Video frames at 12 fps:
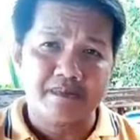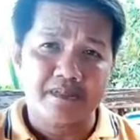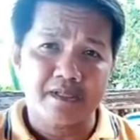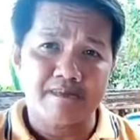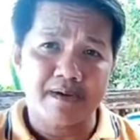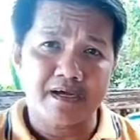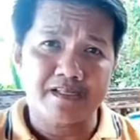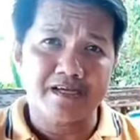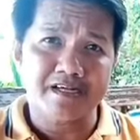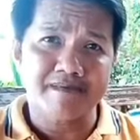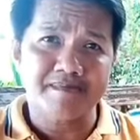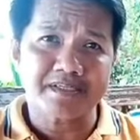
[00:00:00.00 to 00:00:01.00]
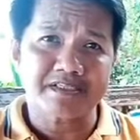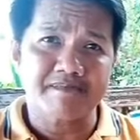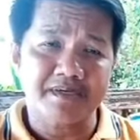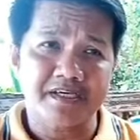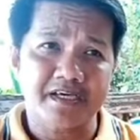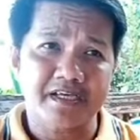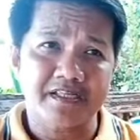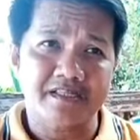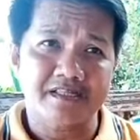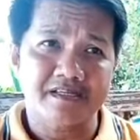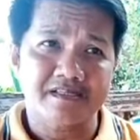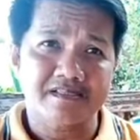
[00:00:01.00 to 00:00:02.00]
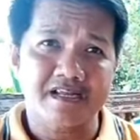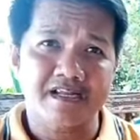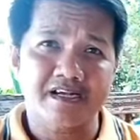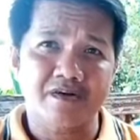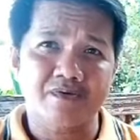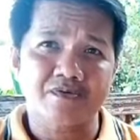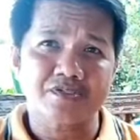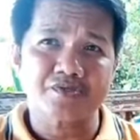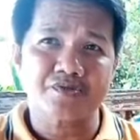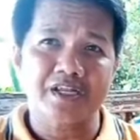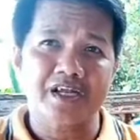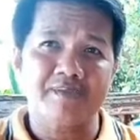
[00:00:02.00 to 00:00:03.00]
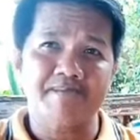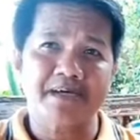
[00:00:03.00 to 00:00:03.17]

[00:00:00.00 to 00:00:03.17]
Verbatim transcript: 'Di ba? Nang ibig sabihin, talagang gusto nilang